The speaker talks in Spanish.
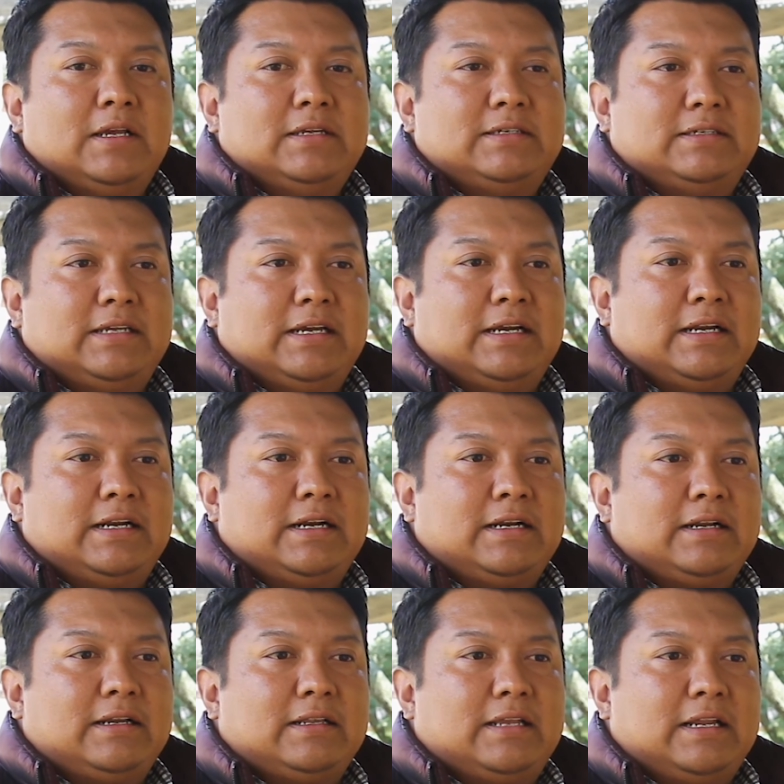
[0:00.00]

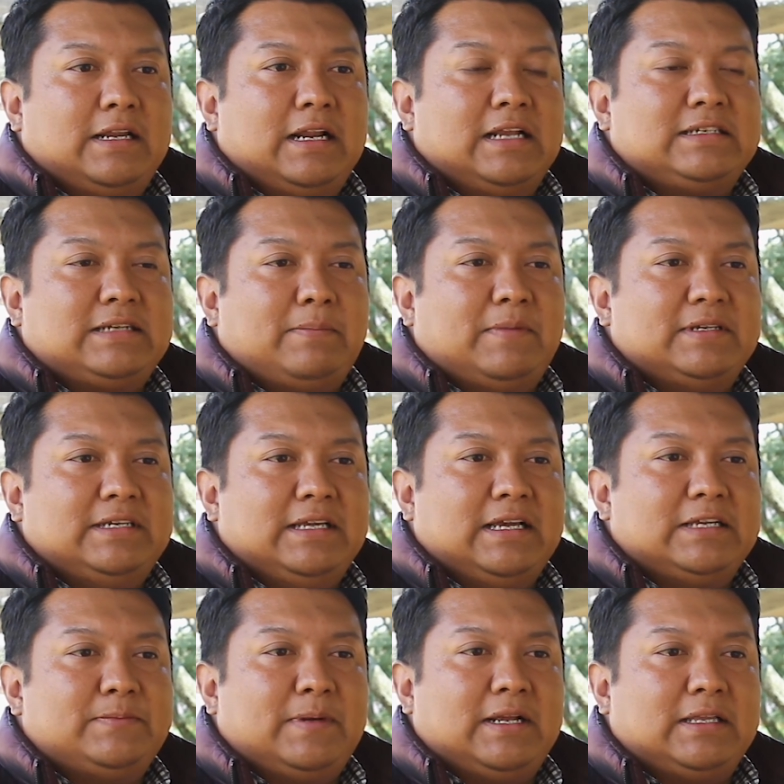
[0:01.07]
ser, tener las
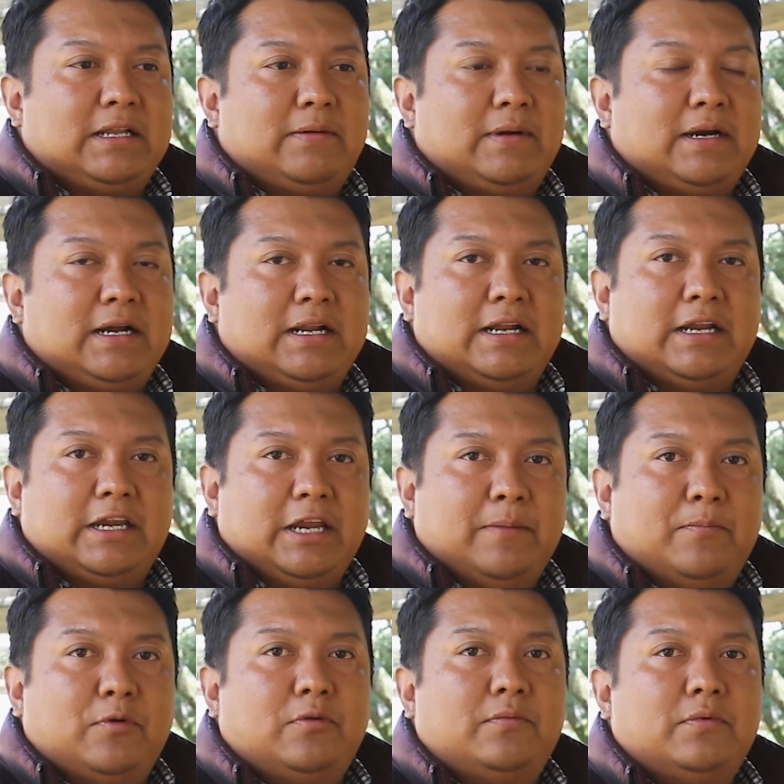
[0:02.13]
capacidades para trabajar en
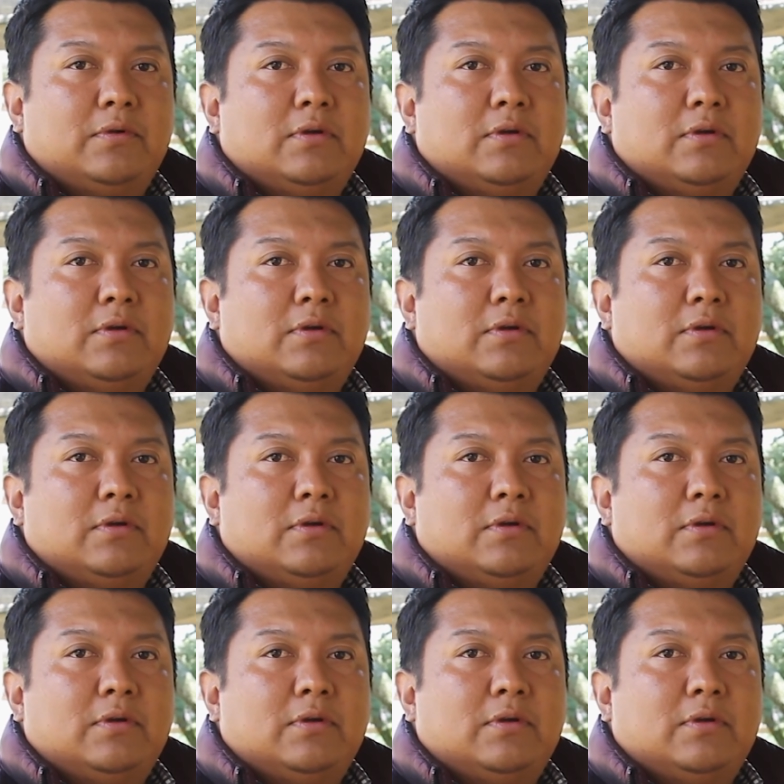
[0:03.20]
equipo,